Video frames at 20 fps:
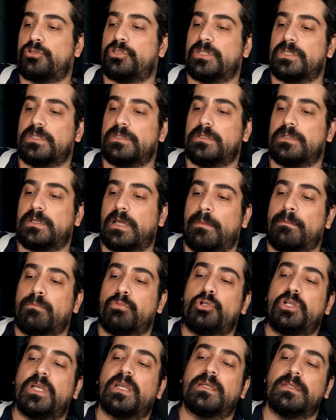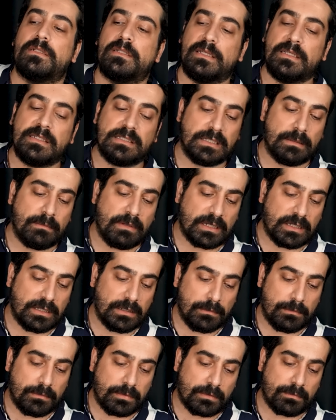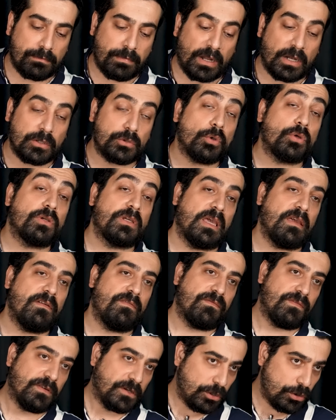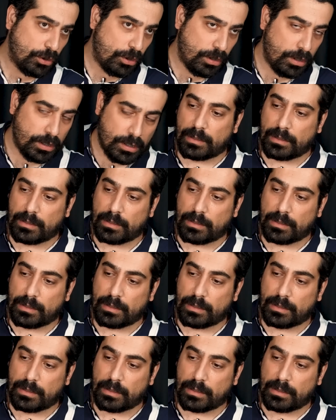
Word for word: Uçan'ı yani bu şekilde izlemek bana çok keyif veriyor.